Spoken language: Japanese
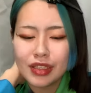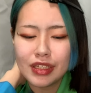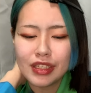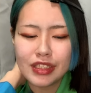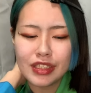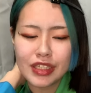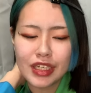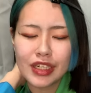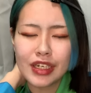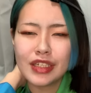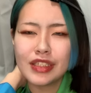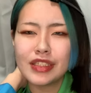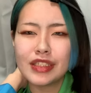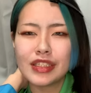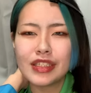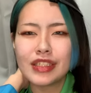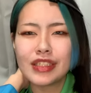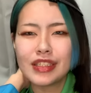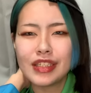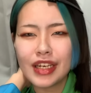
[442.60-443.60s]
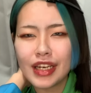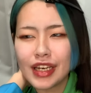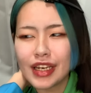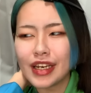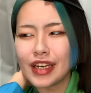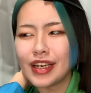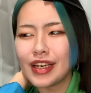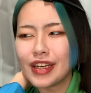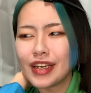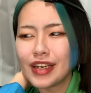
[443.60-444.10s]
にチャレンジし
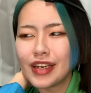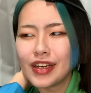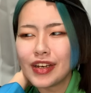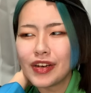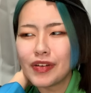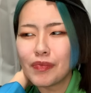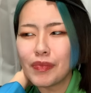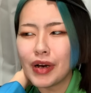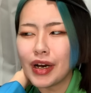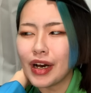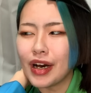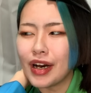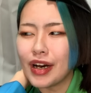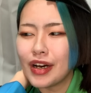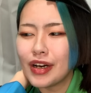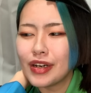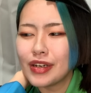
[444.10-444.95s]
てま